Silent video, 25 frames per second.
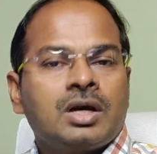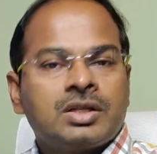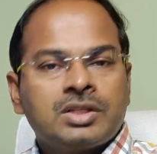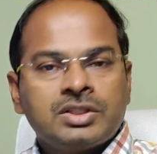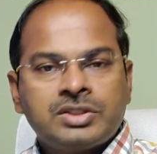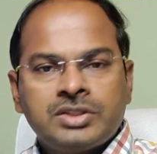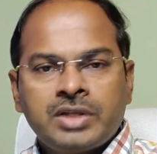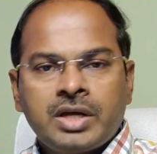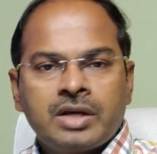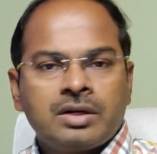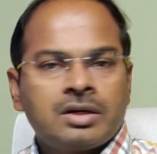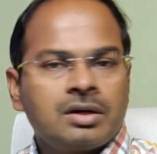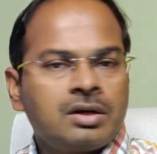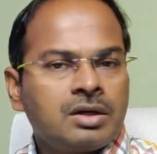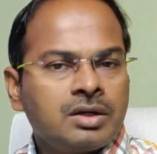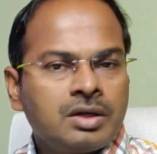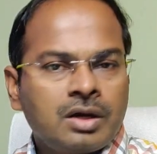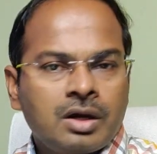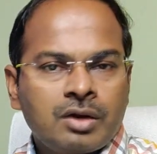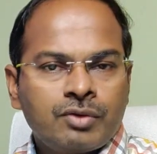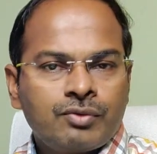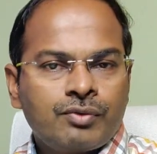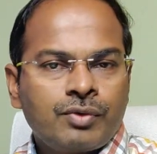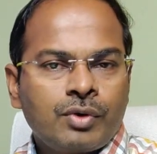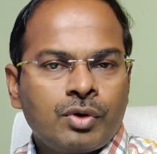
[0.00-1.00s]
அந்த சேனலில்
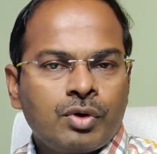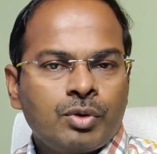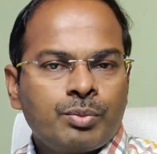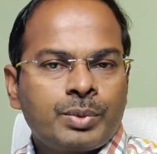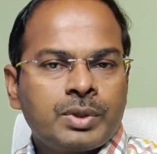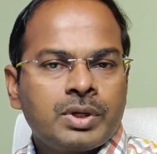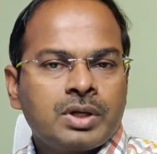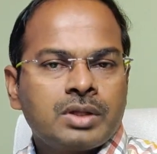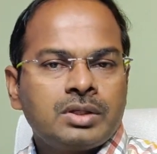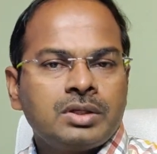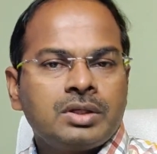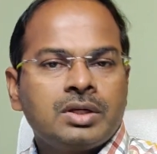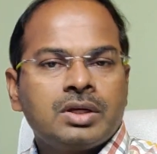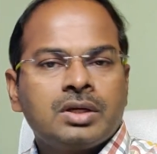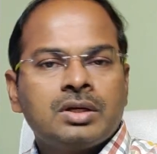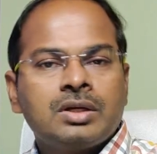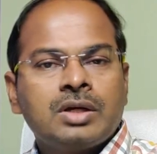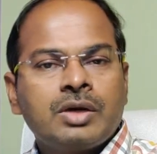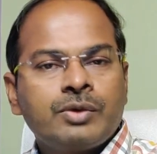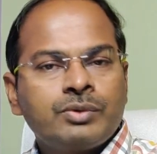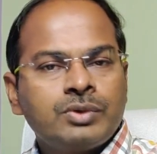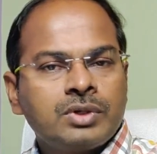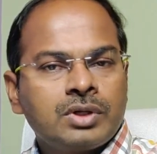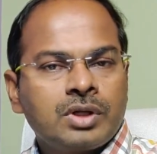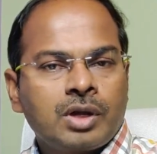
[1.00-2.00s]
யாரும் ஃபாலோ பண்ணாதீங்க
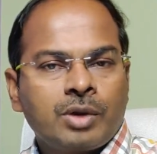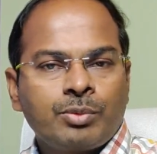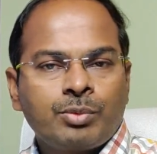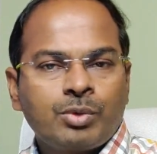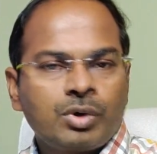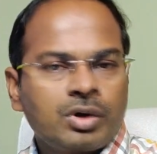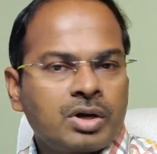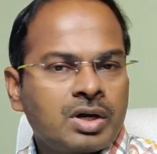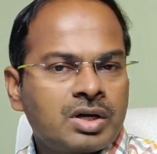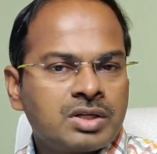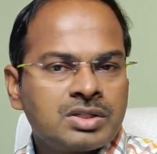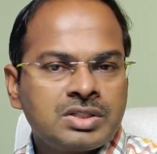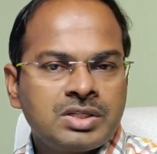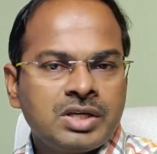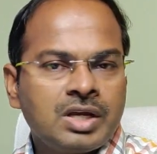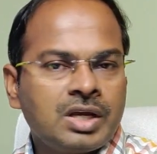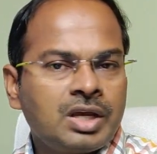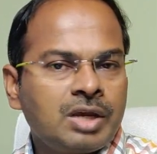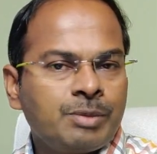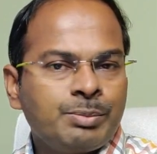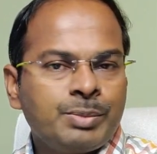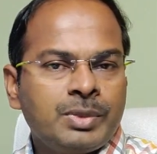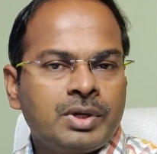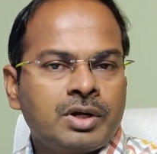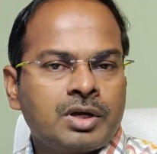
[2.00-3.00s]
நான் வந்து கிரிப்டோ கரன்சி
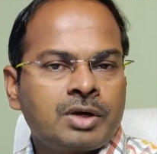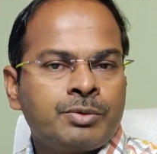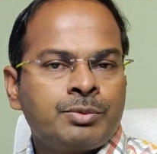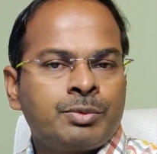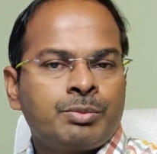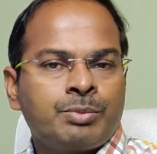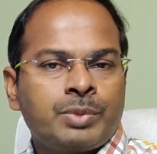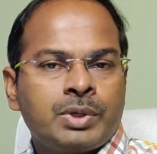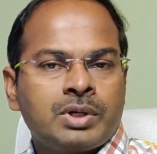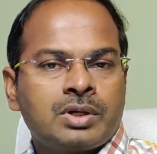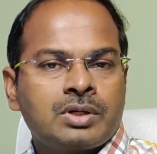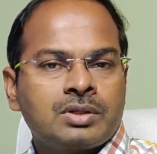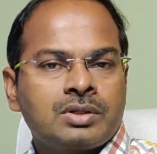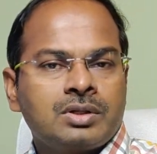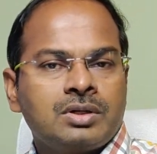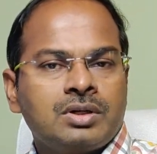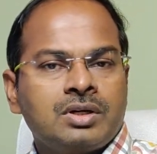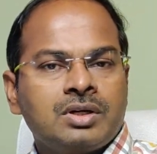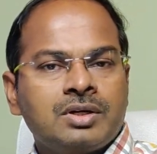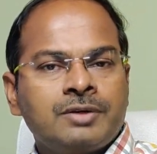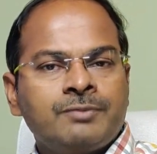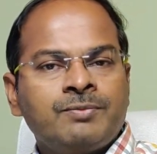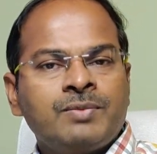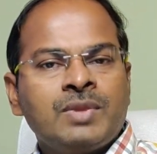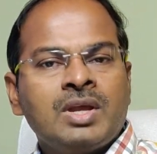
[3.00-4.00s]
எங்கேயுமே ரெக்கமெண்ட் பண்ணுறதில்ல
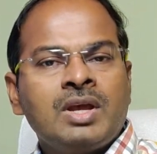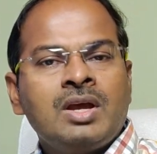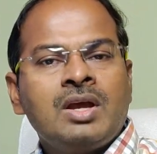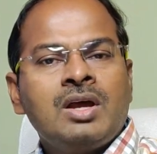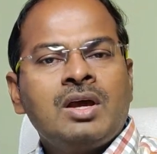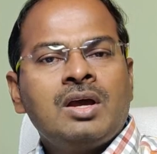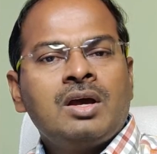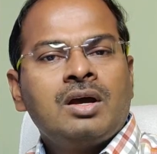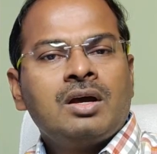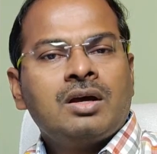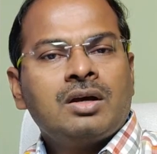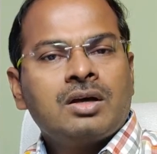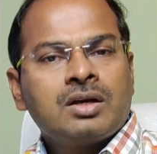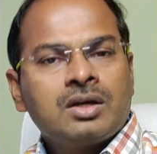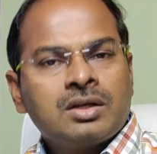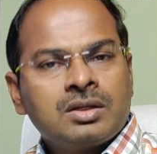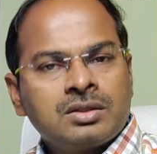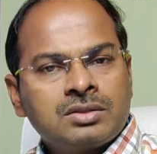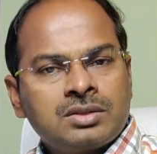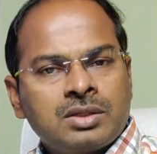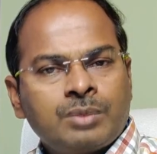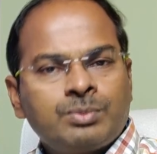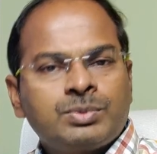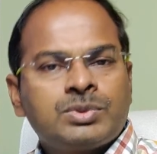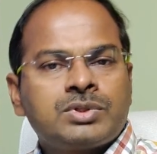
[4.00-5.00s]

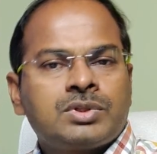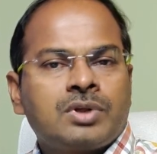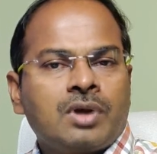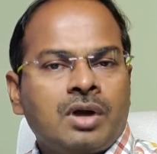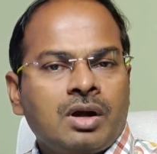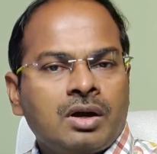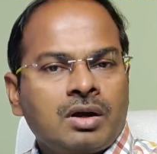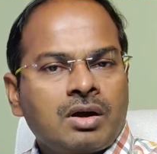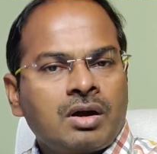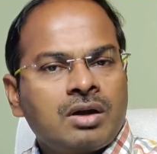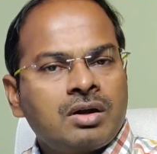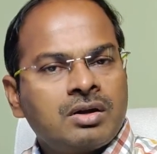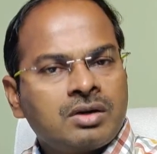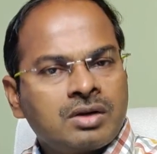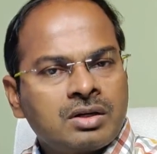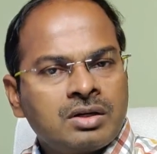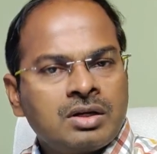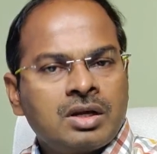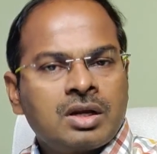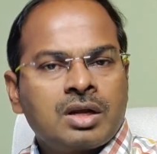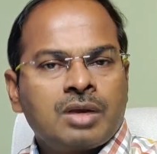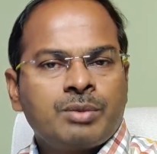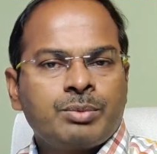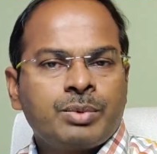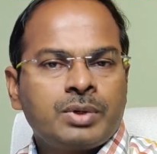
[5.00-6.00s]
சம் ஸ்டாக் அலர்ட்டும்
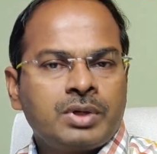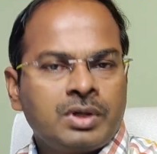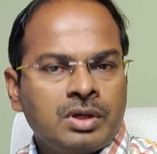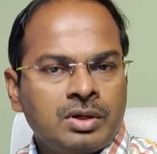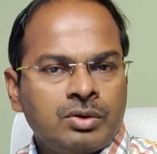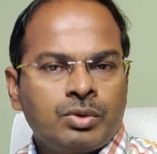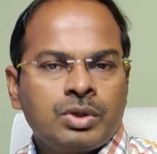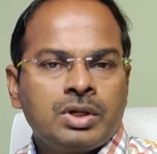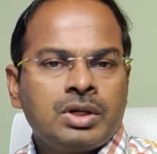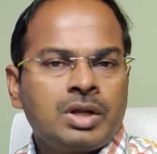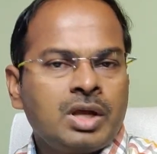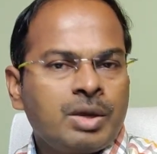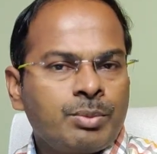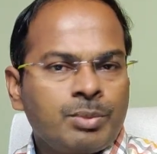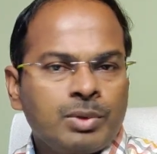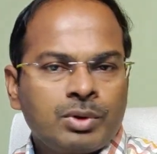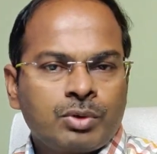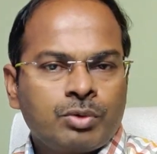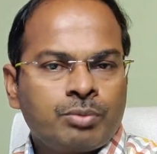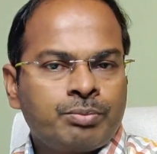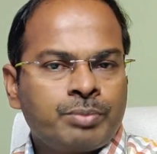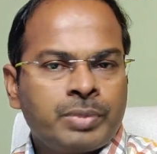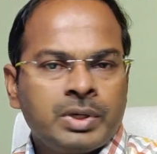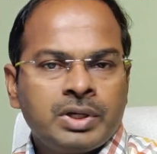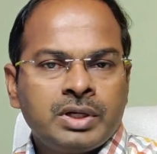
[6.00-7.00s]
நிறைய பேர் என்னுடைய நேமில்
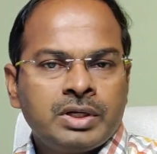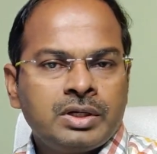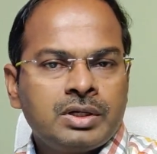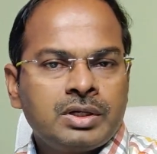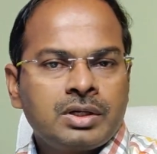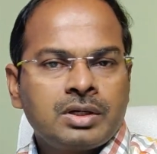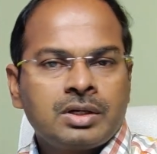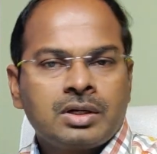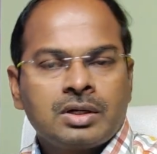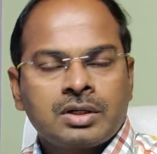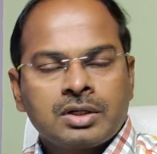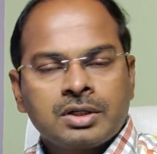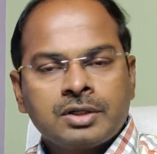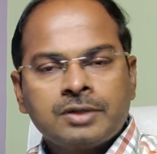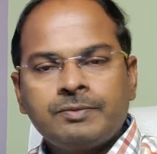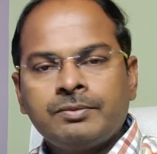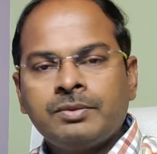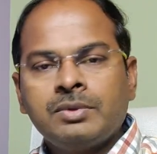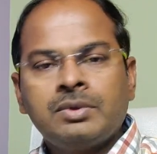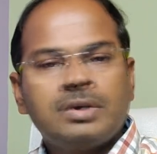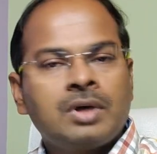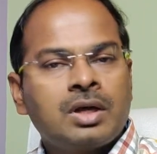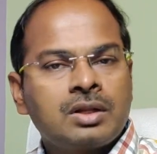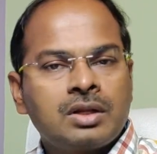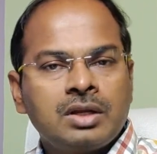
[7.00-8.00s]
பண்ணிகிட்டு இருக்கிறாங்க
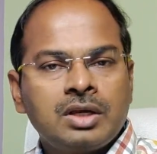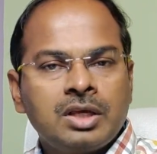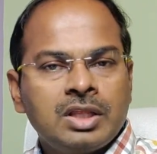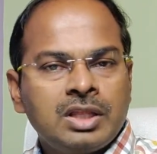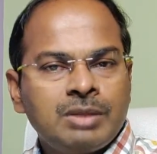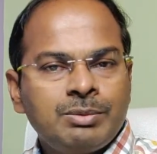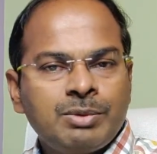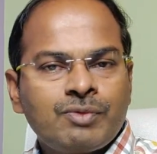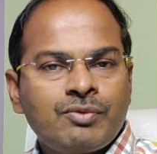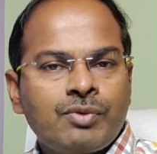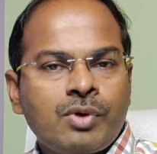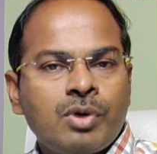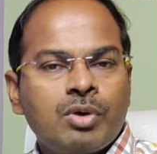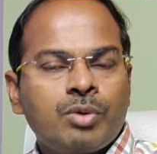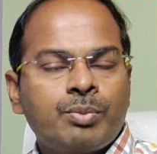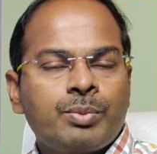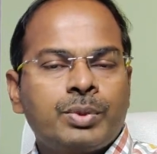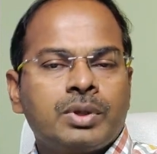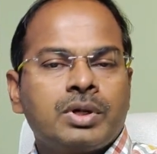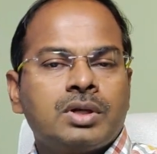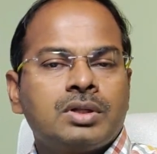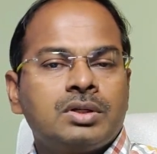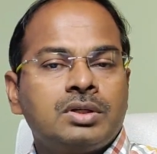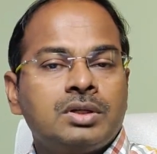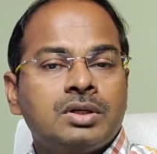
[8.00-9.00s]
அதெல்லாம் எதையுமே ஃபாலோ
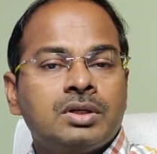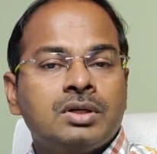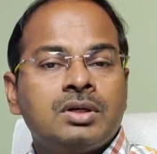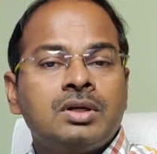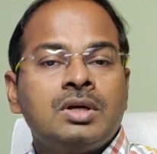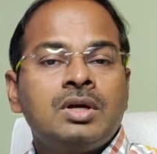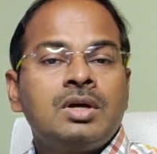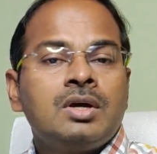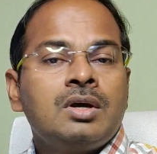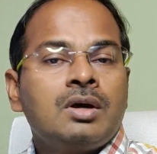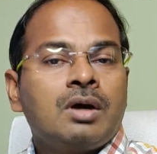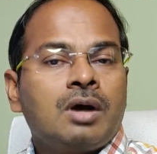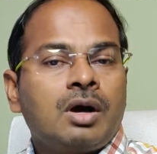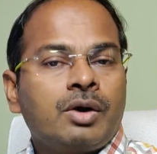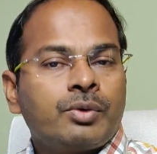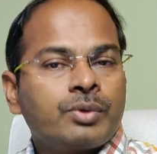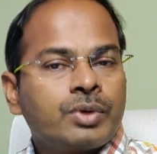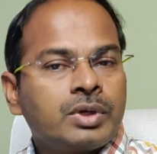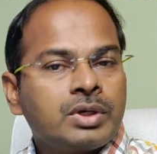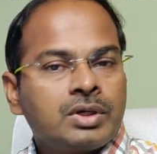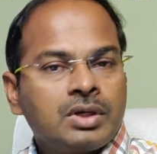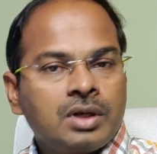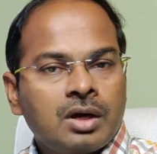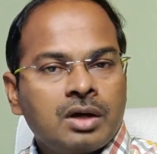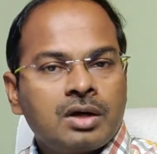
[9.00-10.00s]
பண்ணாதீங்க
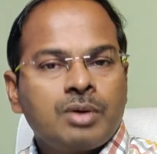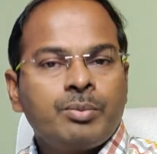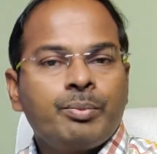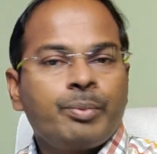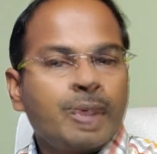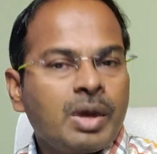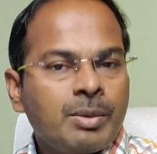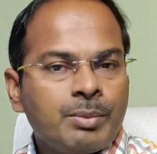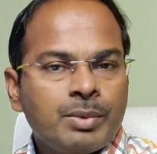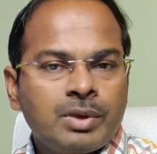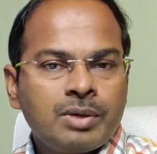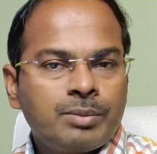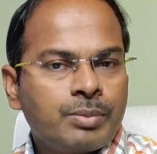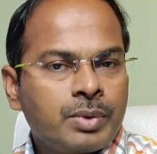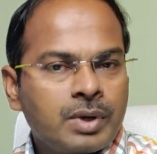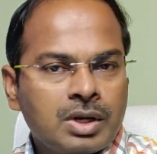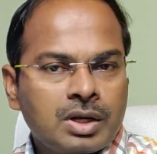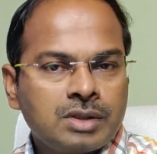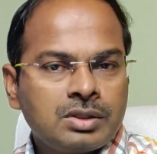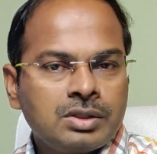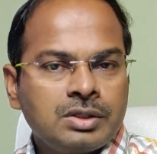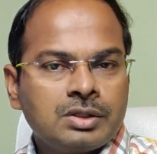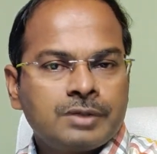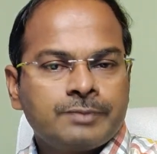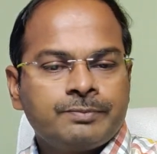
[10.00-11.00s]
அவங்ககிட்ட யார்ட்டையும் பேமெண்ட்டும்
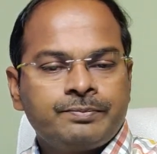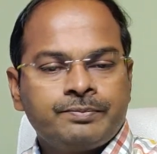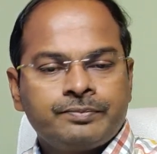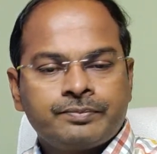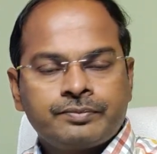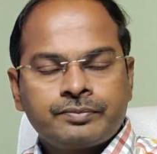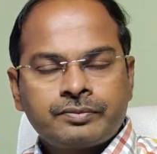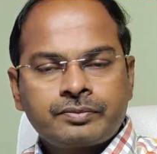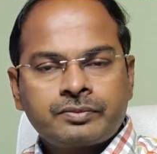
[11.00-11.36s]
பண்ணாதீங்க